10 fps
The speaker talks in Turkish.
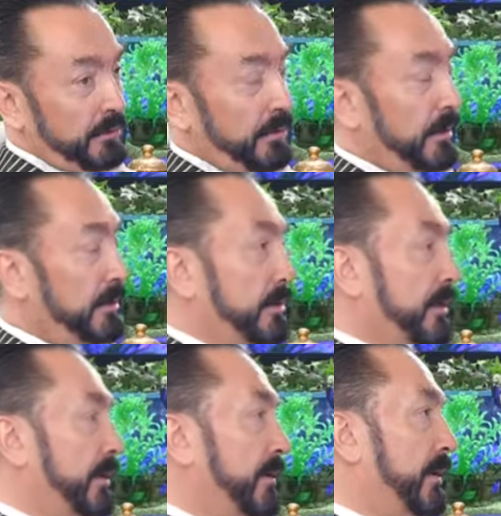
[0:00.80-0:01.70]
çok acı
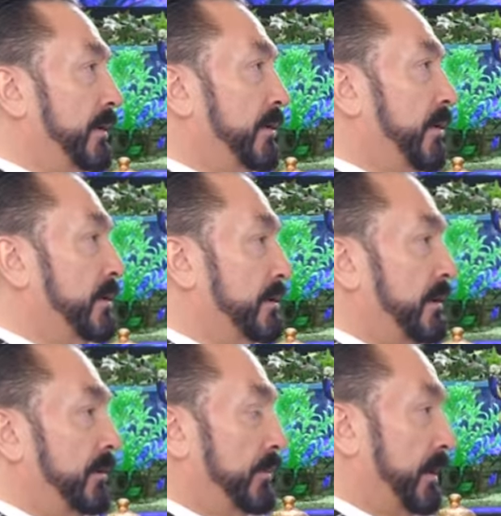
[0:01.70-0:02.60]
çekti yani.
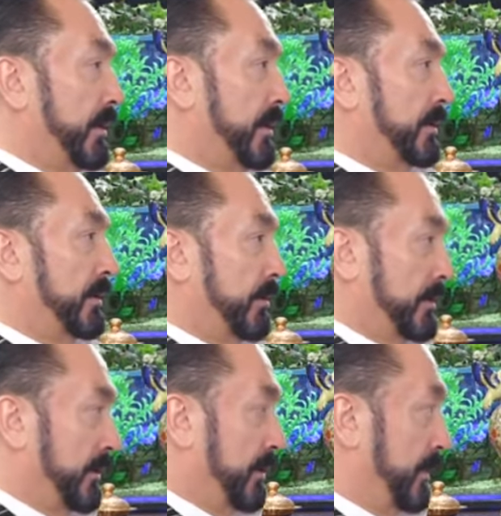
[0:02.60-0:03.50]
Aslan gibi delikanlıydı
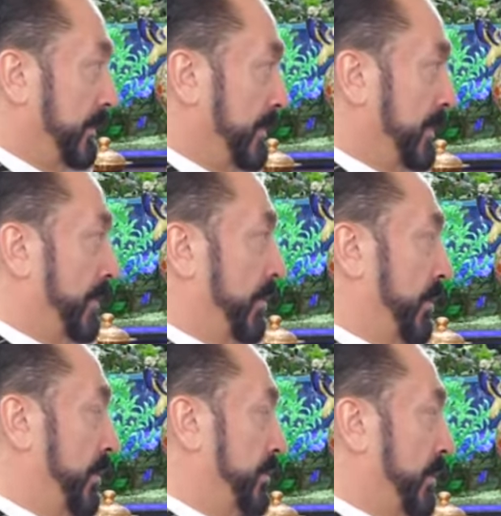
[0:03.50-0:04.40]
baksana.
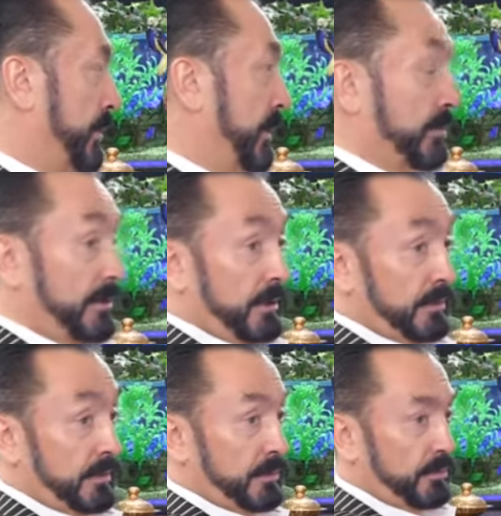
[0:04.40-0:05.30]
Acayip
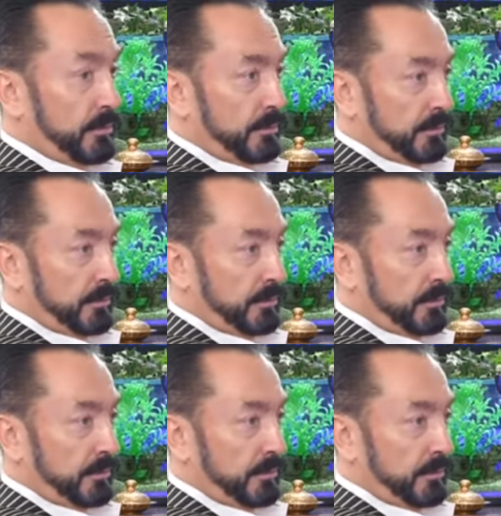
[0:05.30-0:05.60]
yaşlandı ya, yani. çok